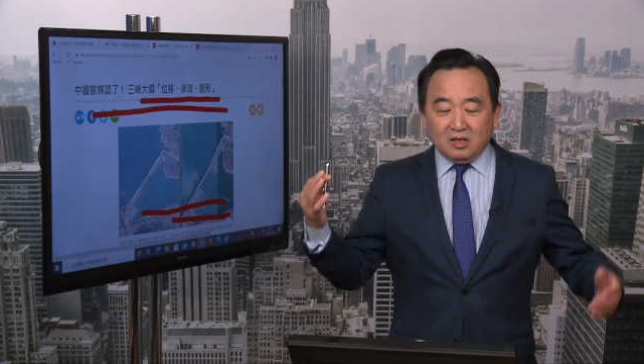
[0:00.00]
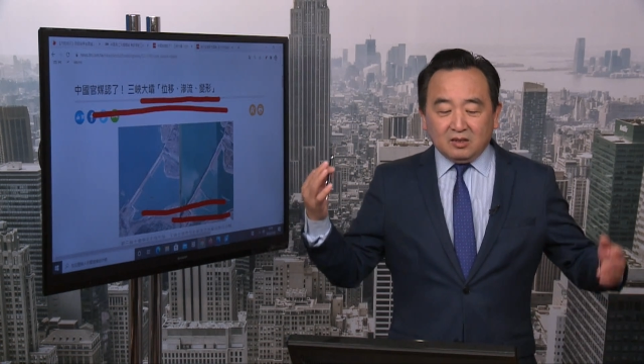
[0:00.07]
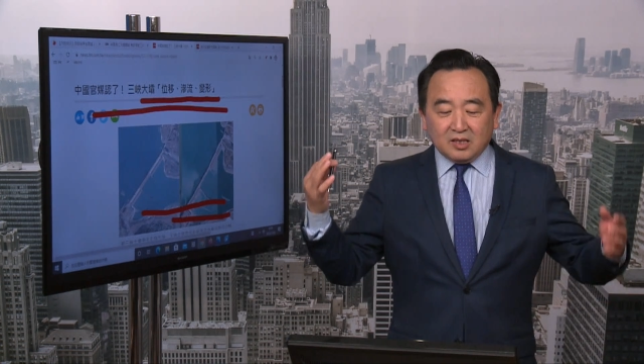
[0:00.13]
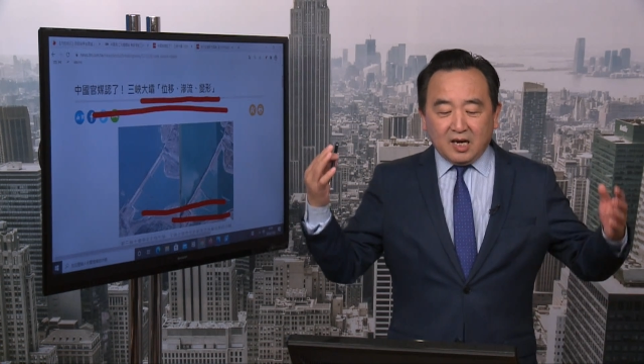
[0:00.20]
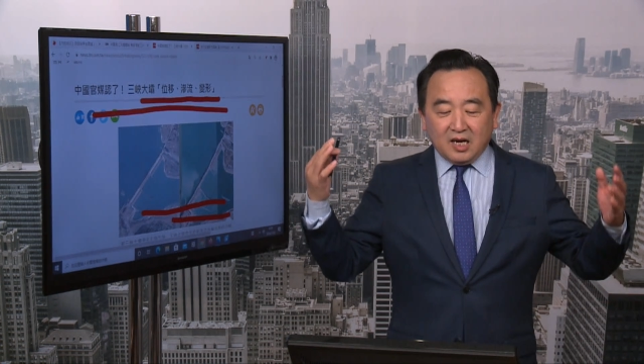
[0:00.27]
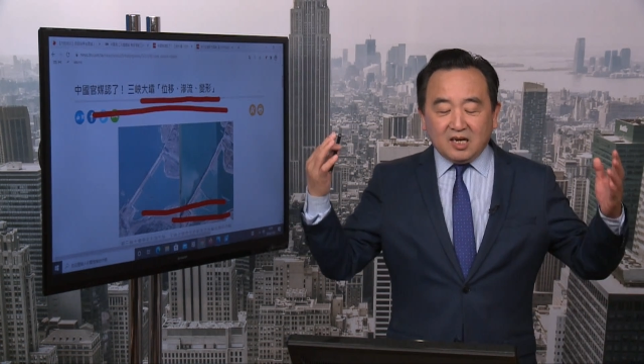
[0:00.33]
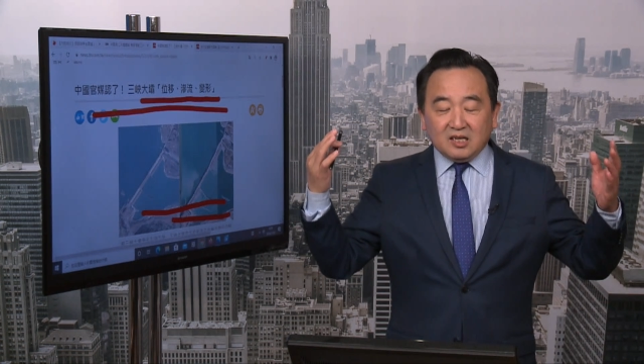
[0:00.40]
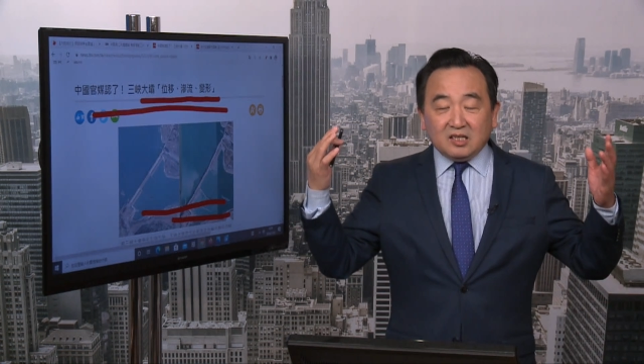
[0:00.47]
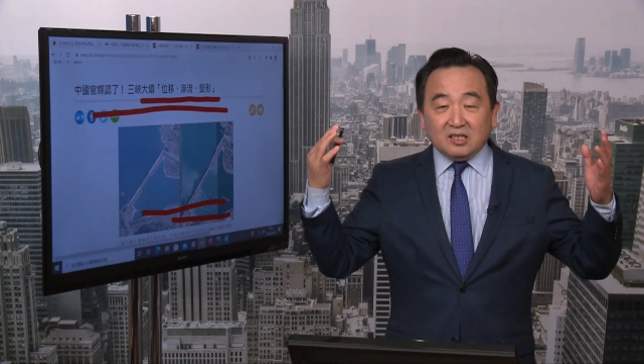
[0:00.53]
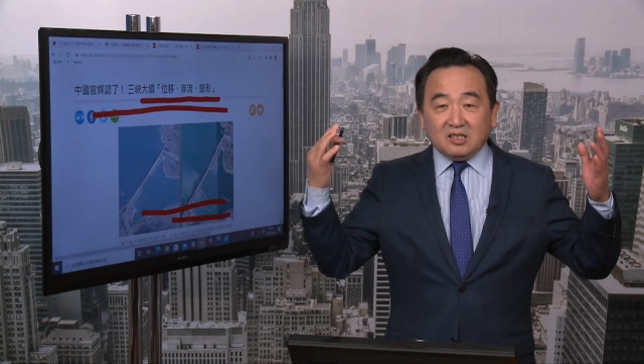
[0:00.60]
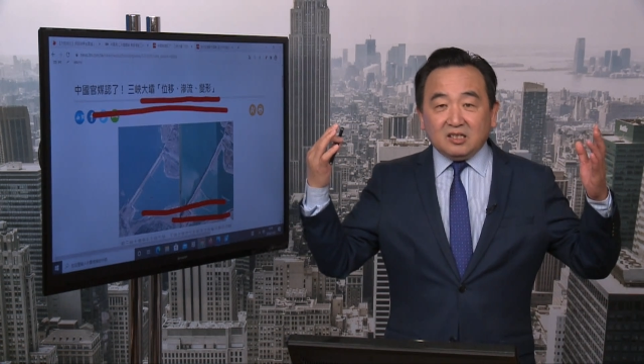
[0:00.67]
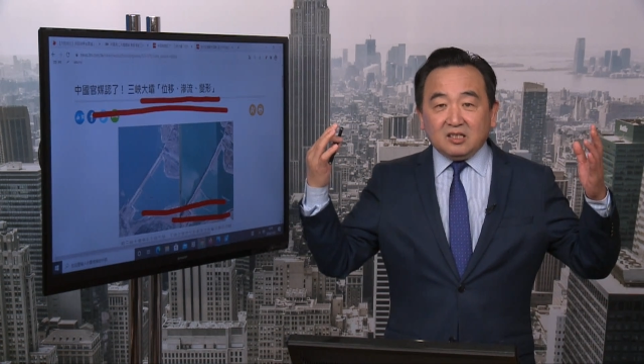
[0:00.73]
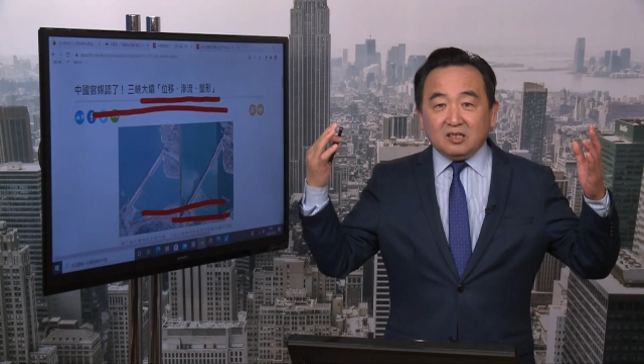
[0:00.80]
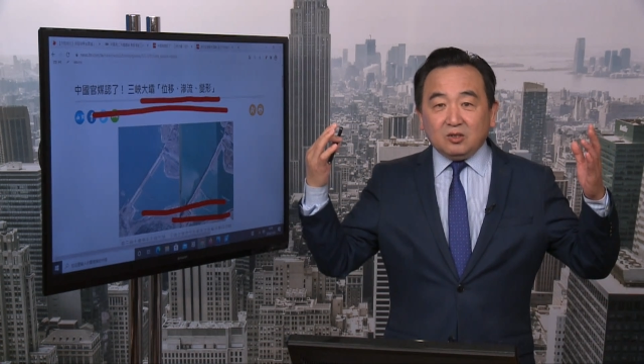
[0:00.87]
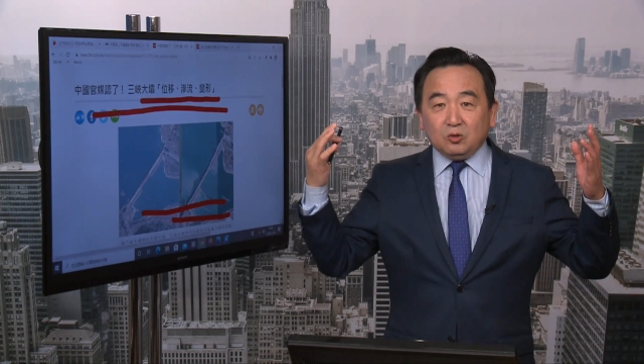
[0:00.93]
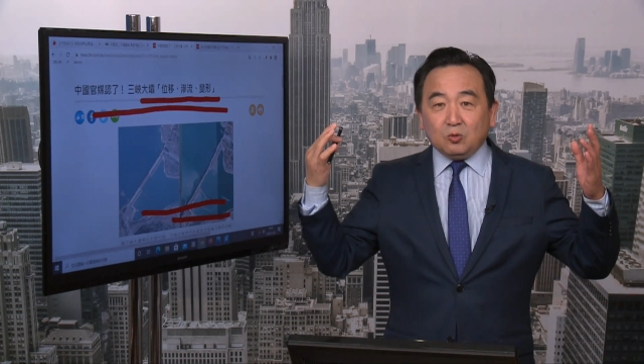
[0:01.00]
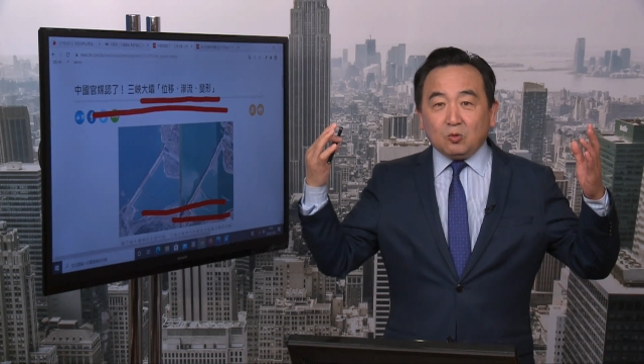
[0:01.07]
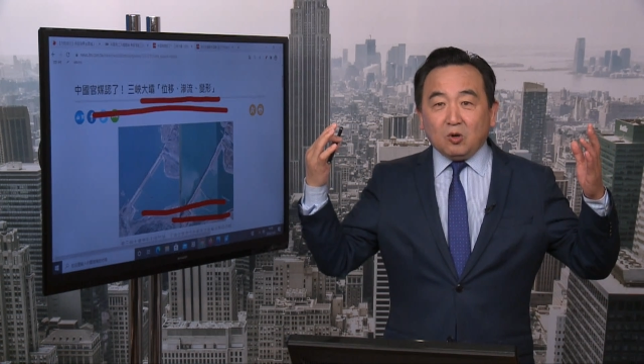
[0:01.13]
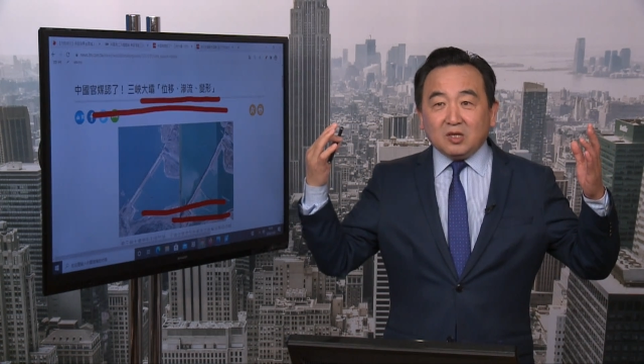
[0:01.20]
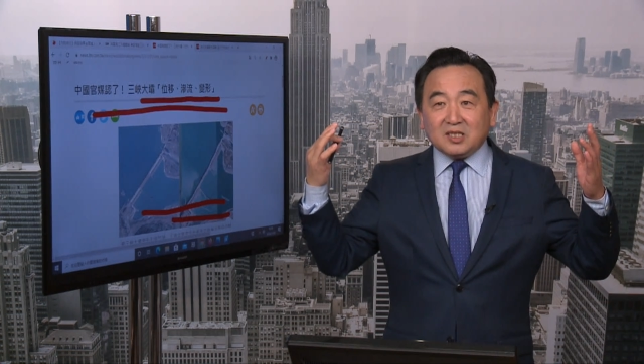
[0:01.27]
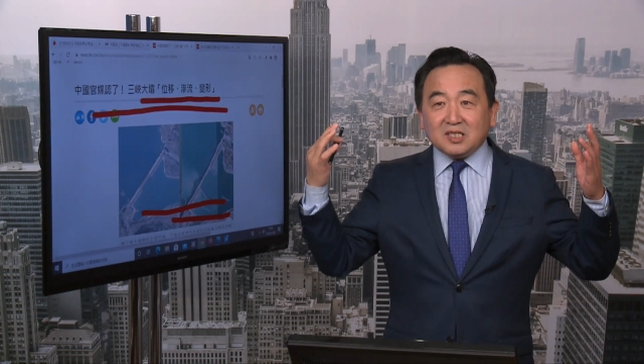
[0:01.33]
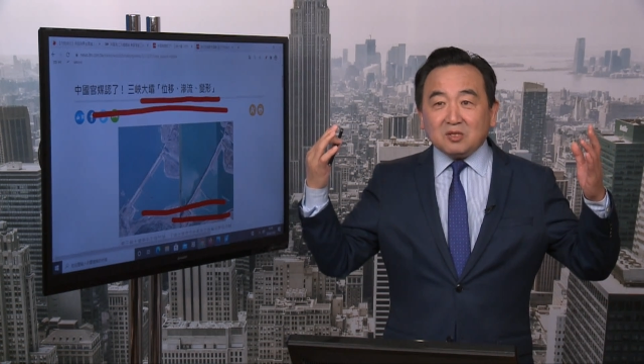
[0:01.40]
那如
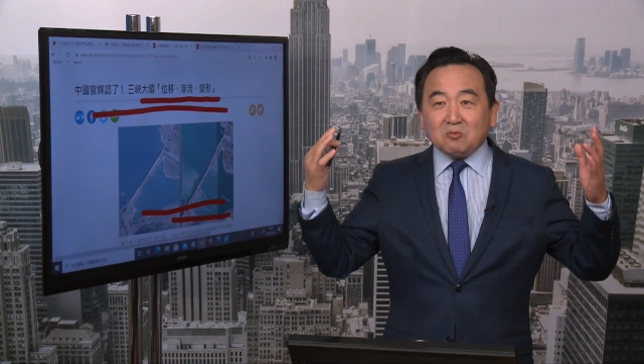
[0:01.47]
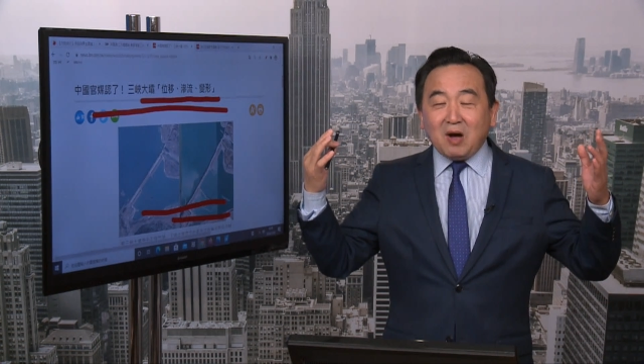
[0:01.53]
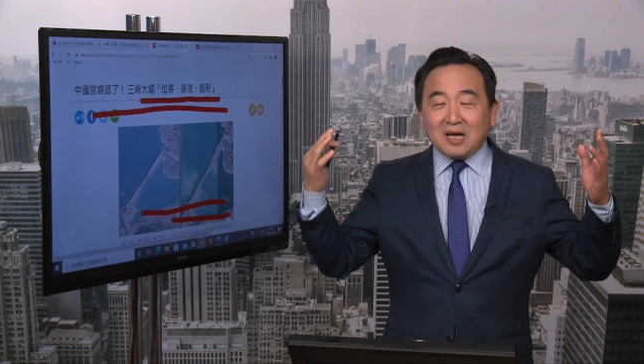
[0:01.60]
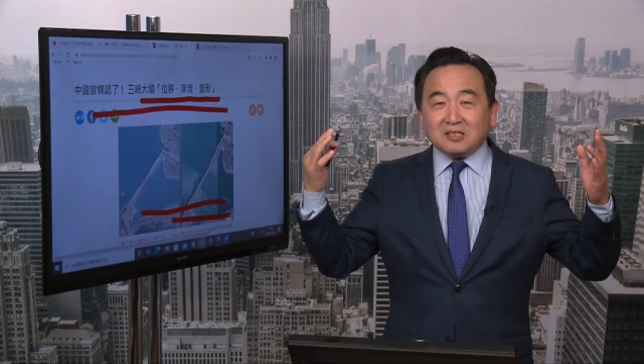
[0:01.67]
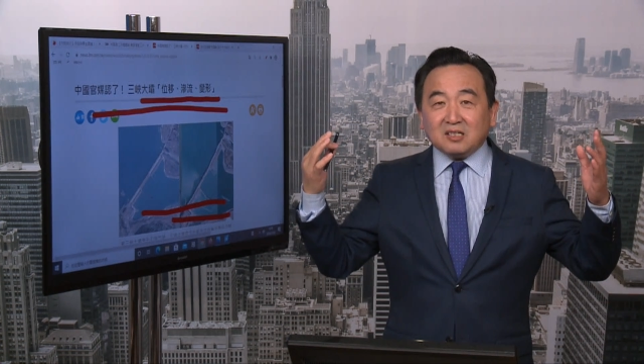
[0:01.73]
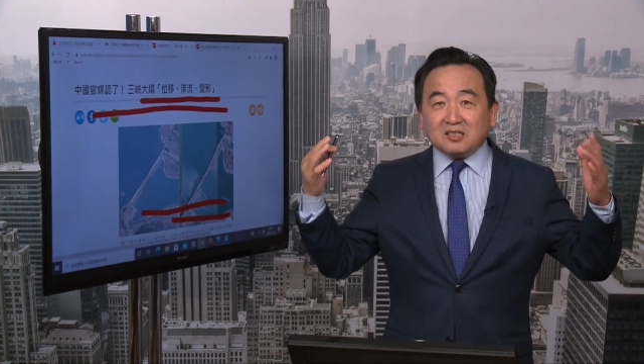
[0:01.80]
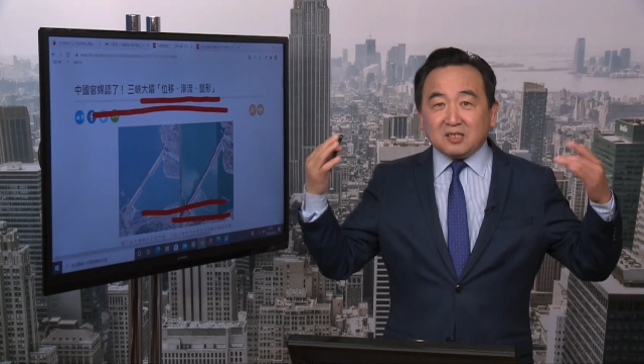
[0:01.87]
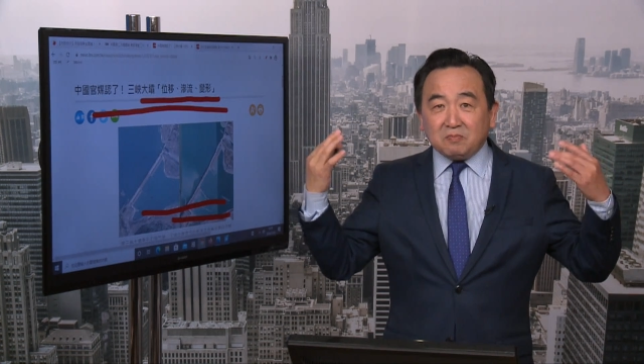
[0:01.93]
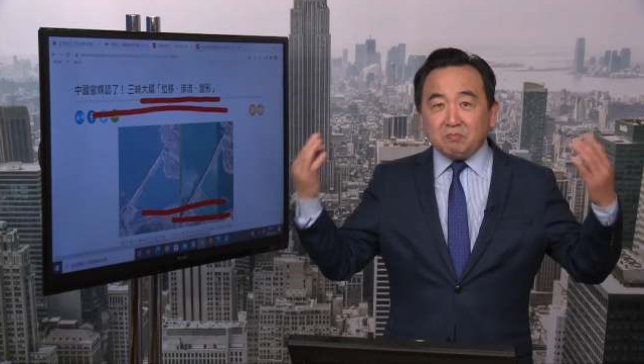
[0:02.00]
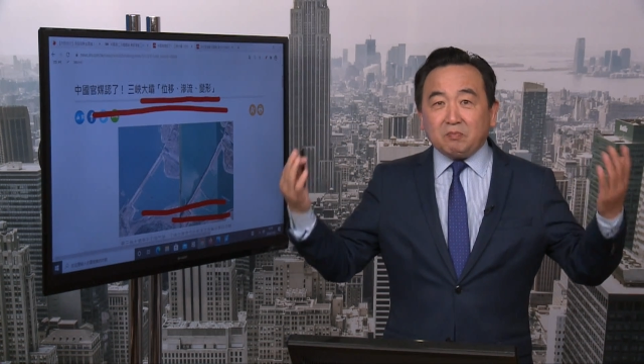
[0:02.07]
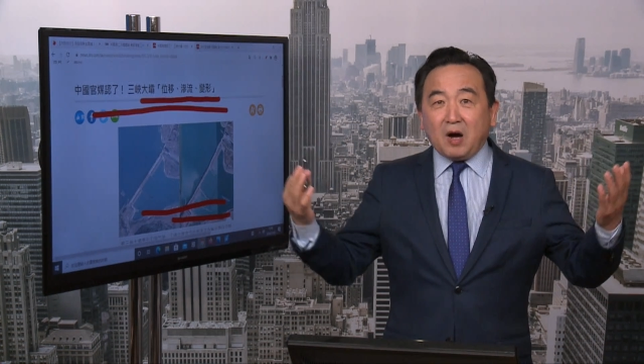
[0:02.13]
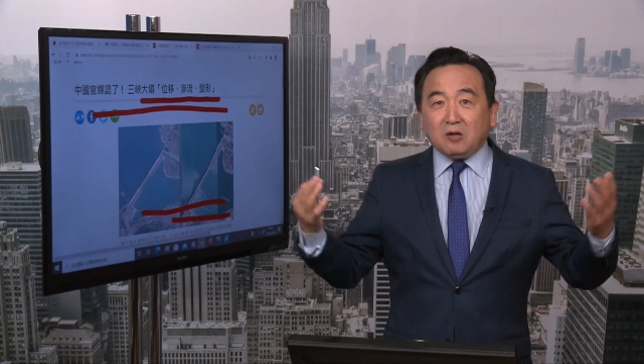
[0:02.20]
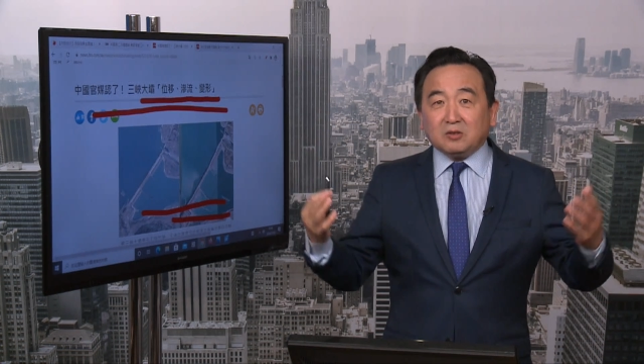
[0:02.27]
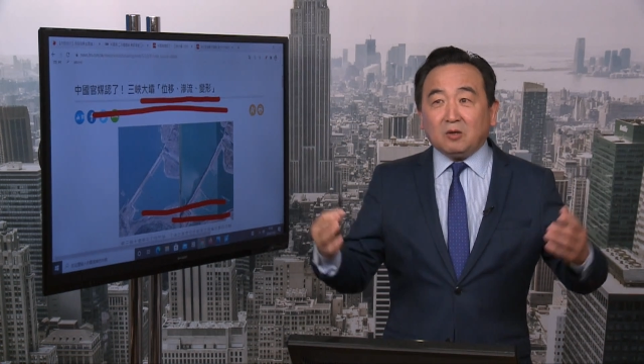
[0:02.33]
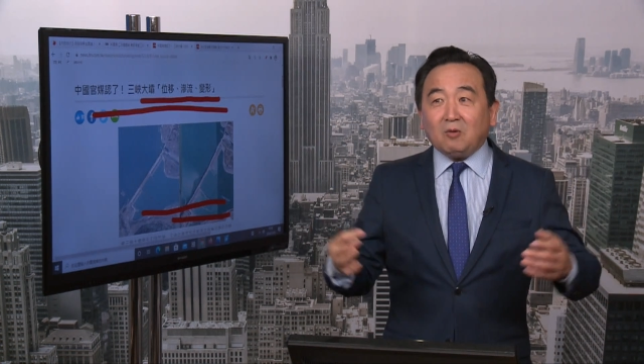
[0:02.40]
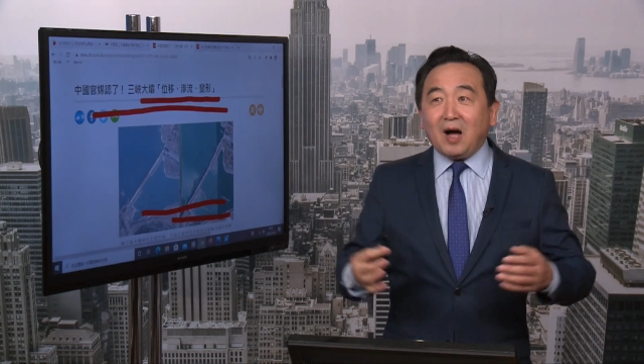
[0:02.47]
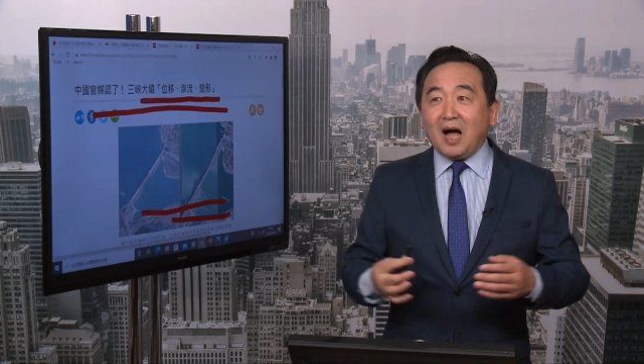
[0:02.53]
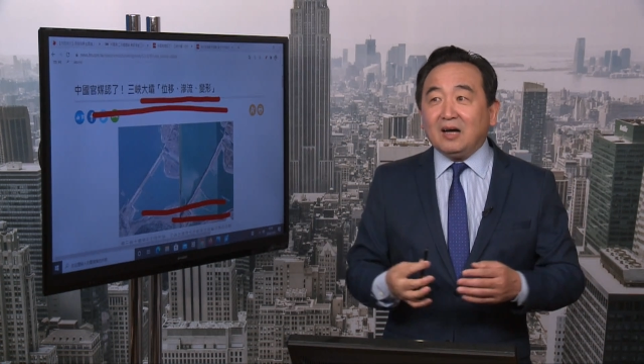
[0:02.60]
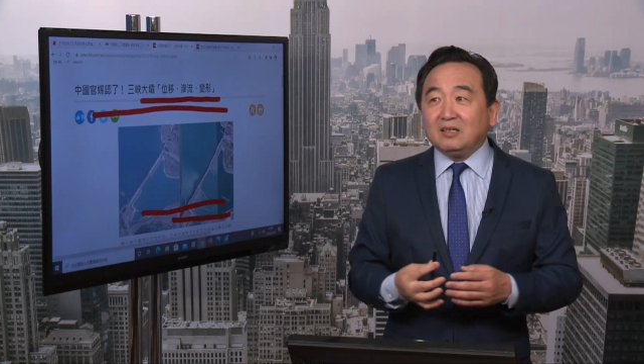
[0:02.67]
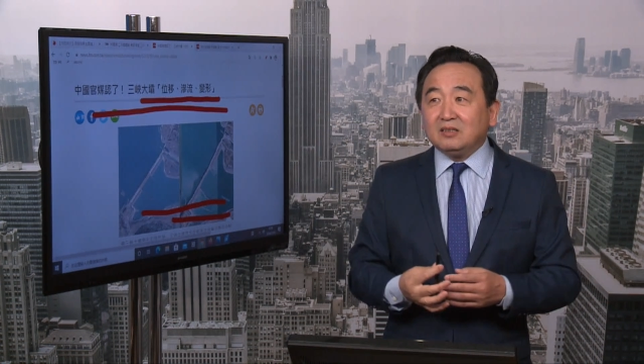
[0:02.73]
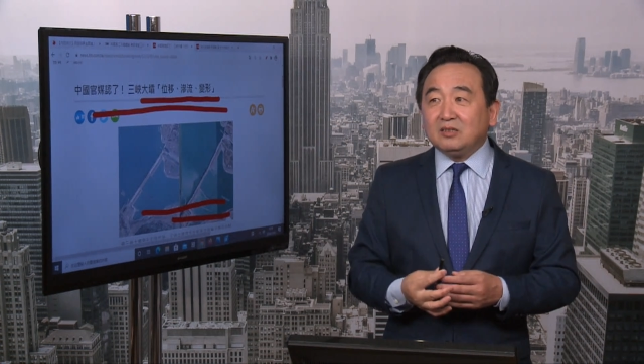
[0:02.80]
果新华社这么报的话，